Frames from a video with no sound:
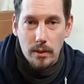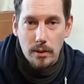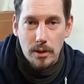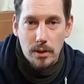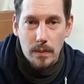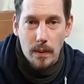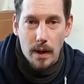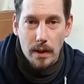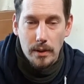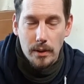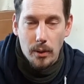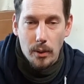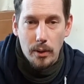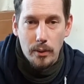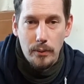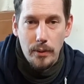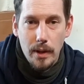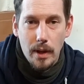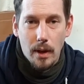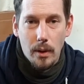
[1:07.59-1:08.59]
und zwar eine neue
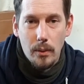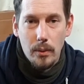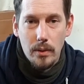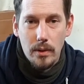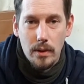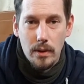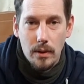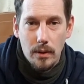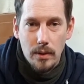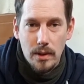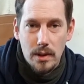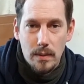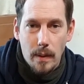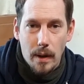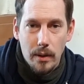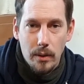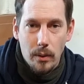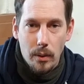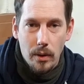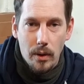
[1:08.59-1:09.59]
Fiederroute und
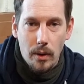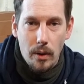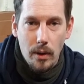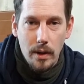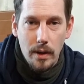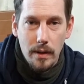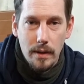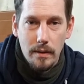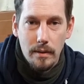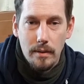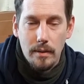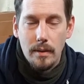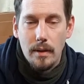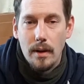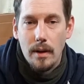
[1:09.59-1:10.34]
zwei neue Rollen